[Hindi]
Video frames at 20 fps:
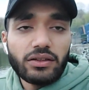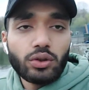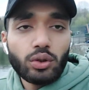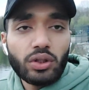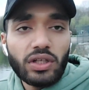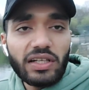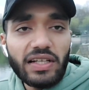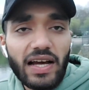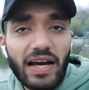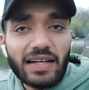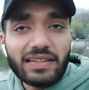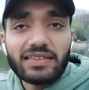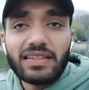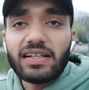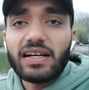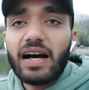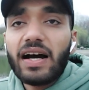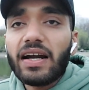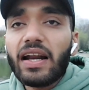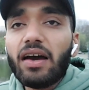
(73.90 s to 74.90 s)
जो
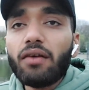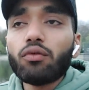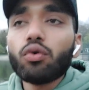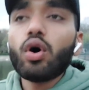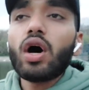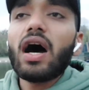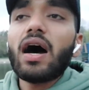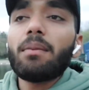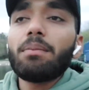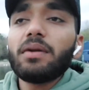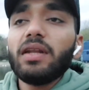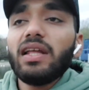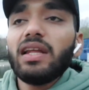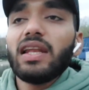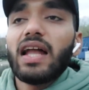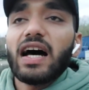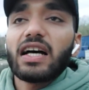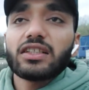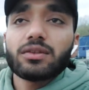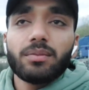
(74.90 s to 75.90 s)
टीआरसी कार्ड है वो आपने
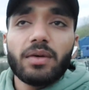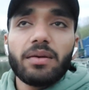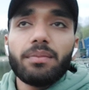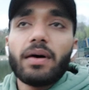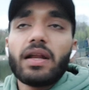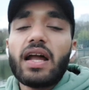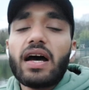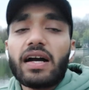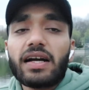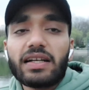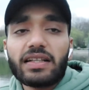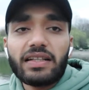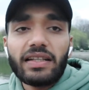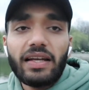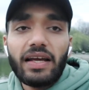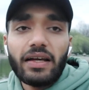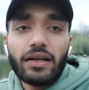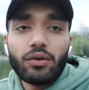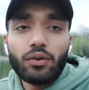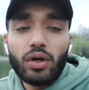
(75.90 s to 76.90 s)
लाजमी बना कर
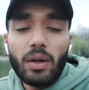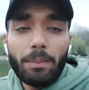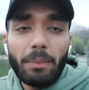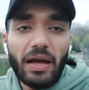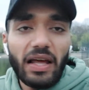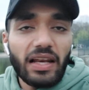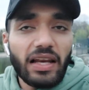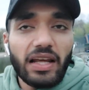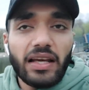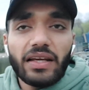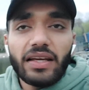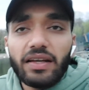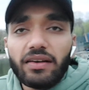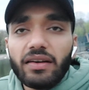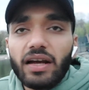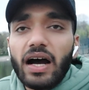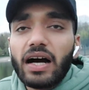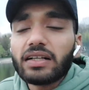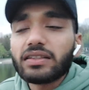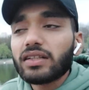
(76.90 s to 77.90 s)
देना है क्योंकि पहले
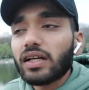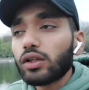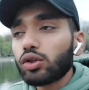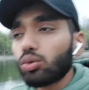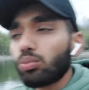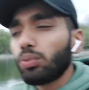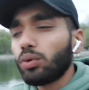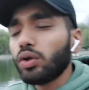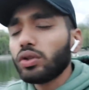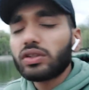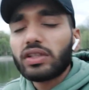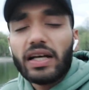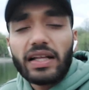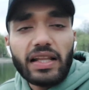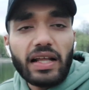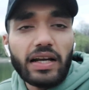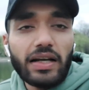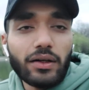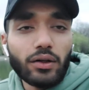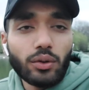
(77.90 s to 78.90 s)
ही आजकल तो बहुत
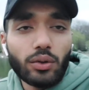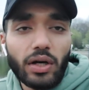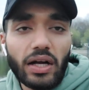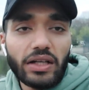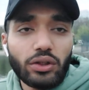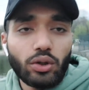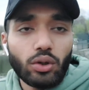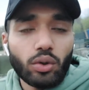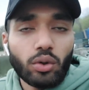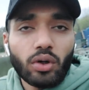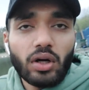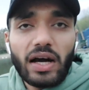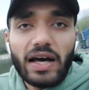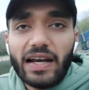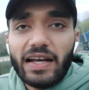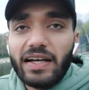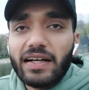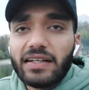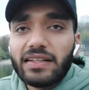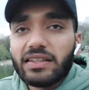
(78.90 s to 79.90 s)
ज़्यादा रेट हो गया यूरो का
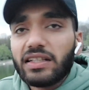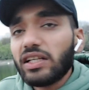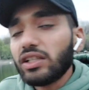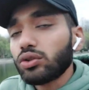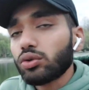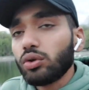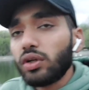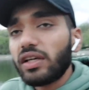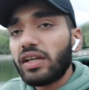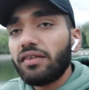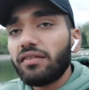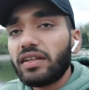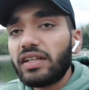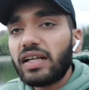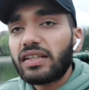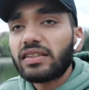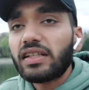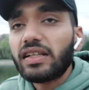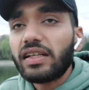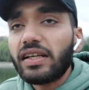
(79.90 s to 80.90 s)
रेट तेज़ होने की
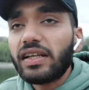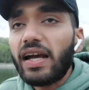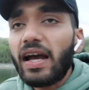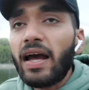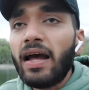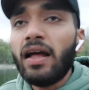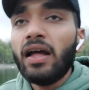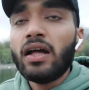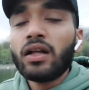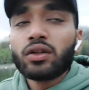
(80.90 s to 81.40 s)
वजह से ठीक है